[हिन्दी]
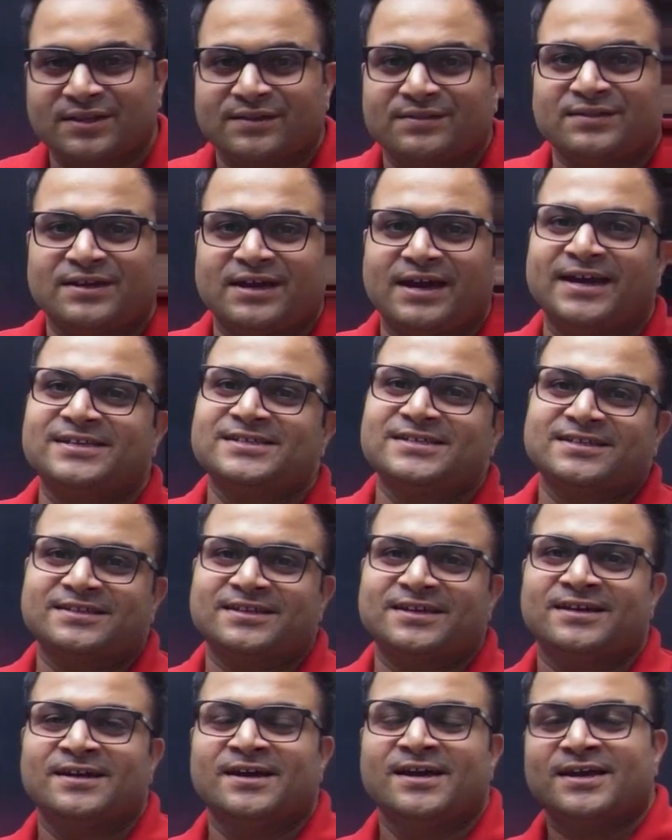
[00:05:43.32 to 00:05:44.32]
सिखाया जाता
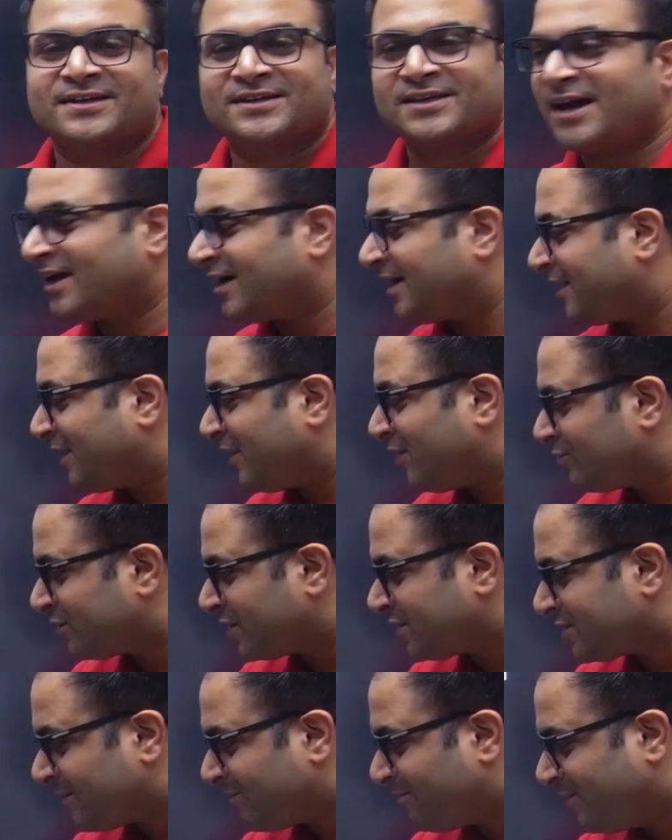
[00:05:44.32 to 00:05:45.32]
है क्या करना होता
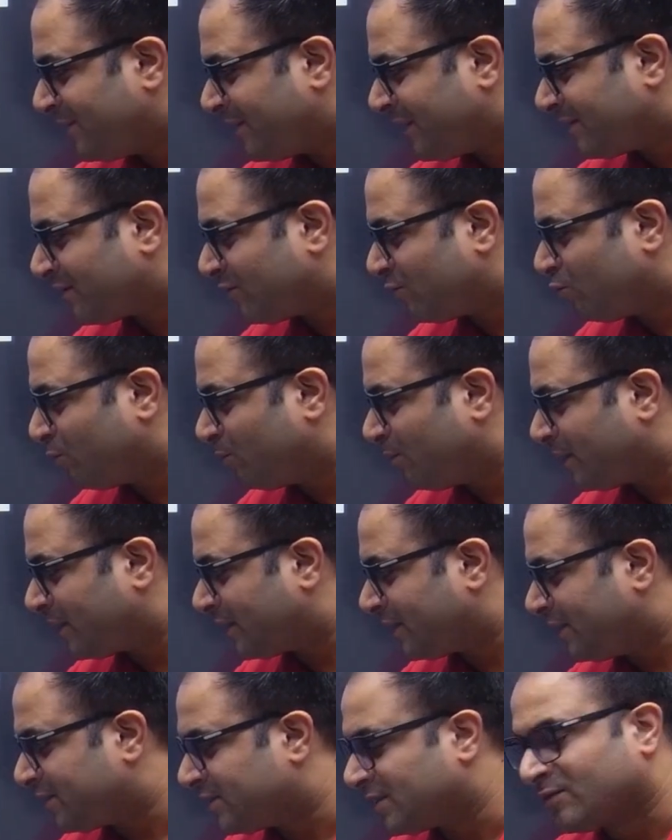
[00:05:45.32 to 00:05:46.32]
है जब भी ऐसे ऊपर
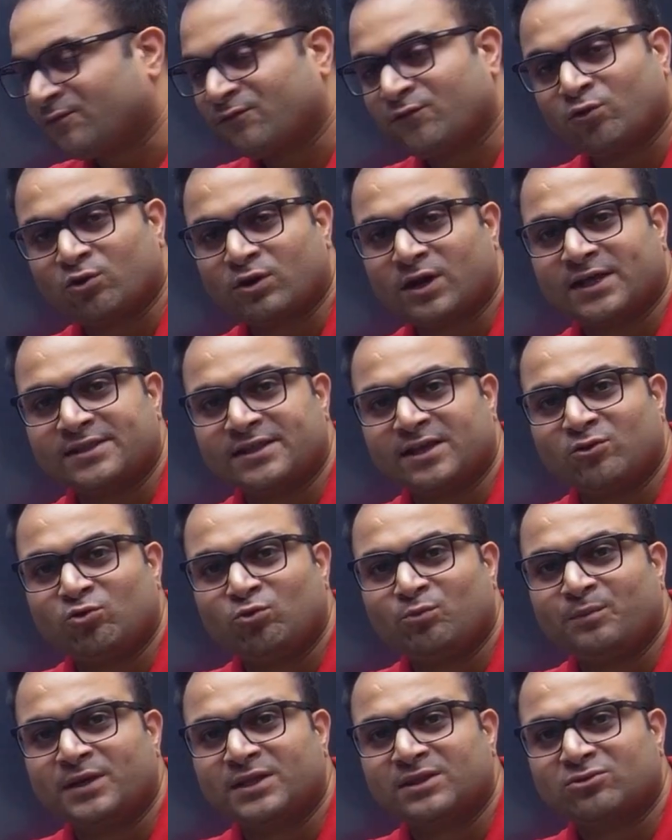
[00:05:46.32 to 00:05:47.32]
नीचे फोर आ जाए
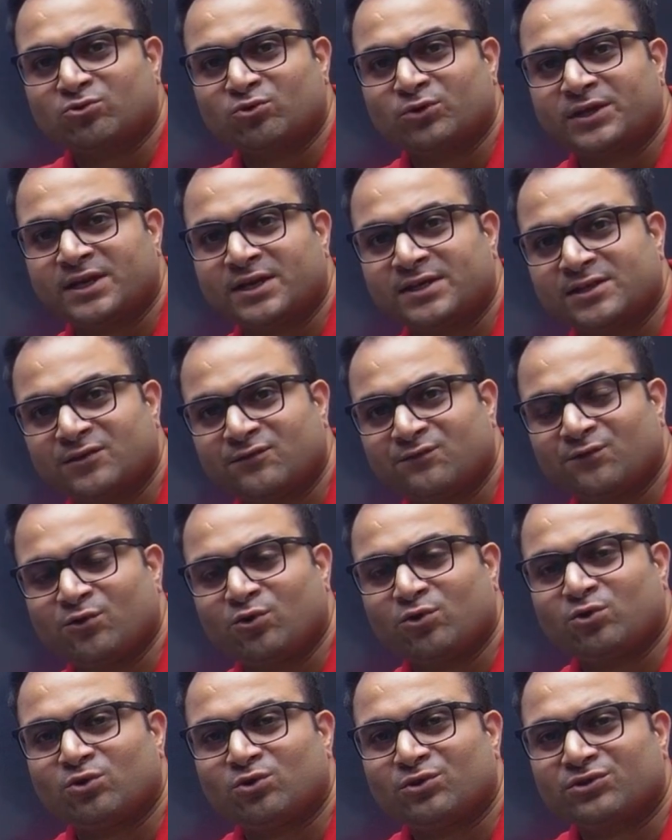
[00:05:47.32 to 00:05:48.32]
ऊपर स्क्वायर आ जाए
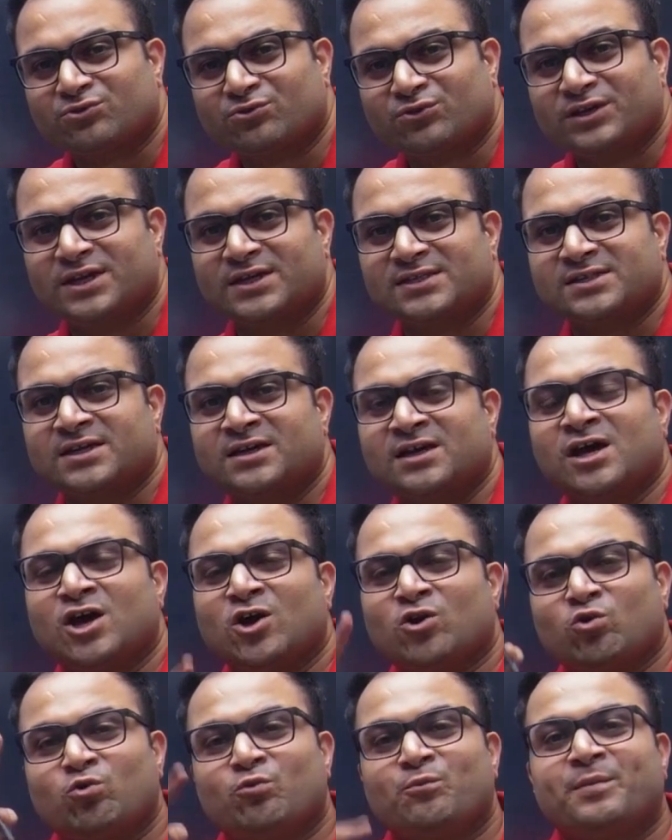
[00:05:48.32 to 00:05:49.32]
फोर और स्क्वायर आ जाए
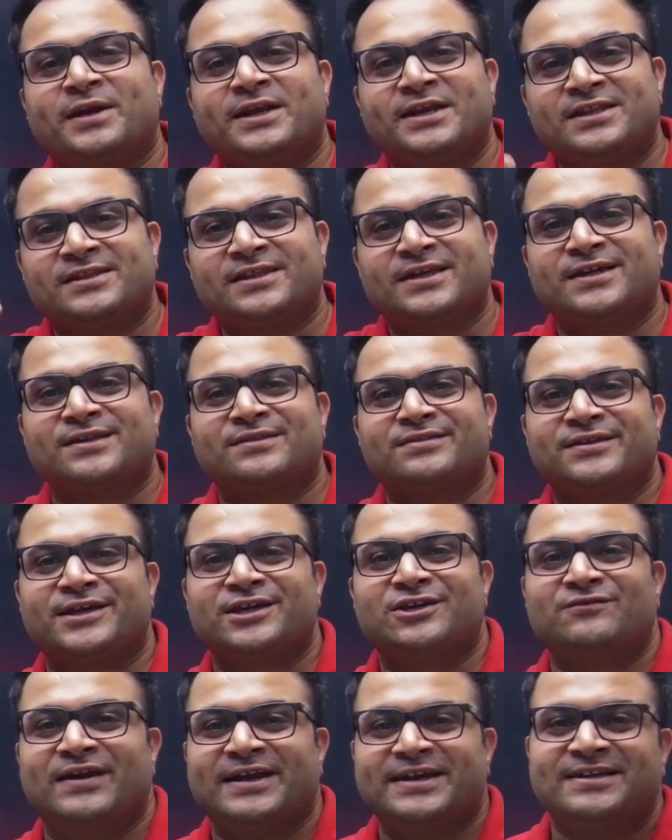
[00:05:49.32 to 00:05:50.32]
ऊपर नीचे किससे
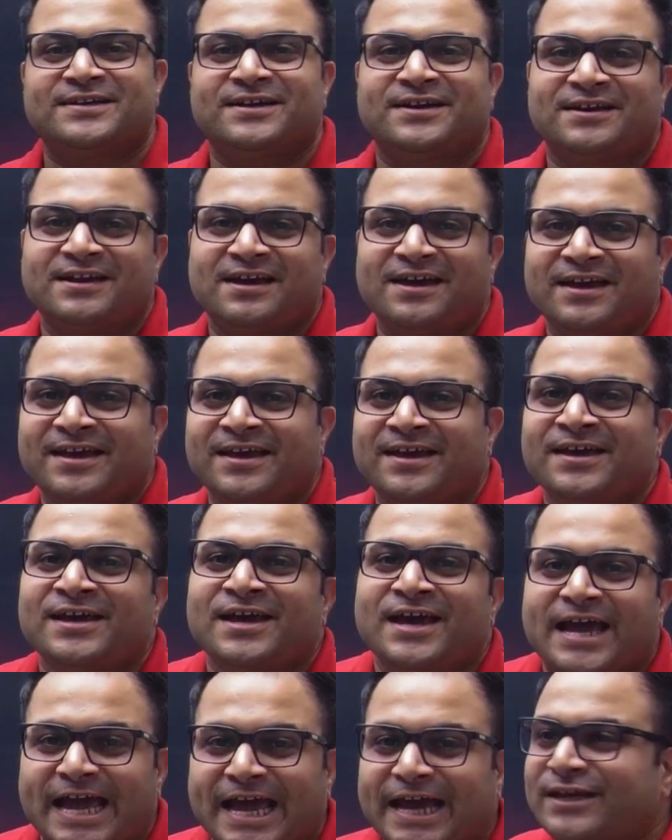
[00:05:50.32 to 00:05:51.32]
डिवाइड करना है
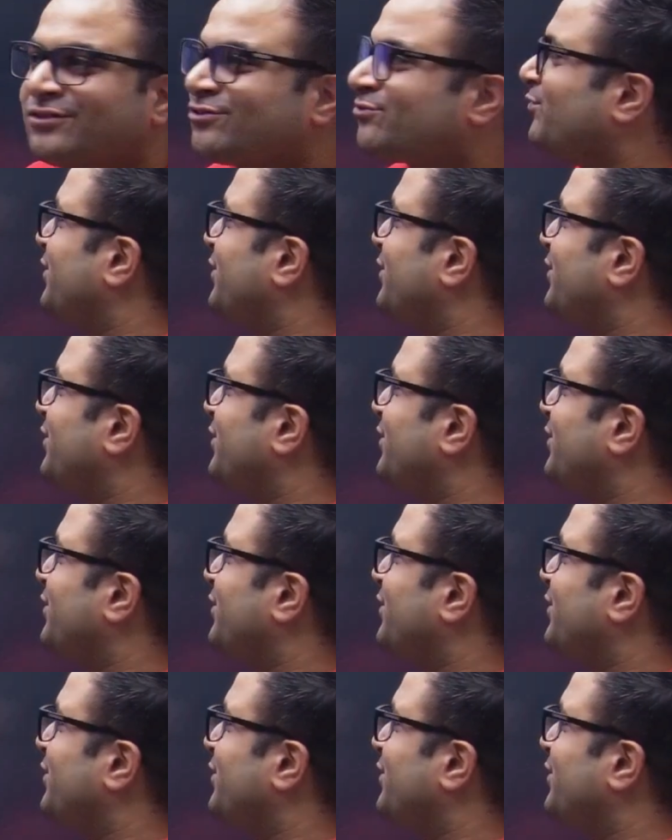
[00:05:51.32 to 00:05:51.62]
एक्स स्क्वायर